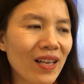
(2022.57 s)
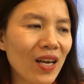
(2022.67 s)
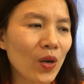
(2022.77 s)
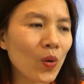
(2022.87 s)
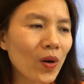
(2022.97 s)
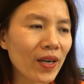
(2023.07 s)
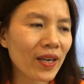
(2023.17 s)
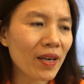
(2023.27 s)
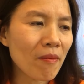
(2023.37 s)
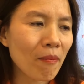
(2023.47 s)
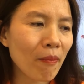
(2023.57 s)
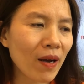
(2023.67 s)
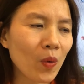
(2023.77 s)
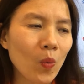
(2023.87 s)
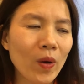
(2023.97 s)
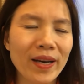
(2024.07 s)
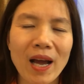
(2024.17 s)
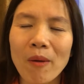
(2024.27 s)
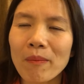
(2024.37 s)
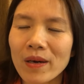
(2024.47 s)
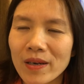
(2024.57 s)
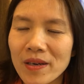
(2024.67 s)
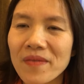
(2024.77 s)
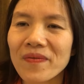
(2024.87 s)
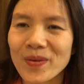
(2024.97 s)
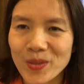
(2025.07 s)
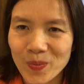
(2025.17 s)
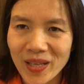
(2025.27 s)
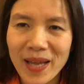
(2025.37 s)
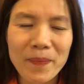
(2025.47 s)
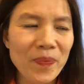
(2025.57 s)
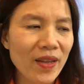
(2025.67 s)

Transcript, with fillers: là cô ấy mặc quần áo mới vào dịp Tết.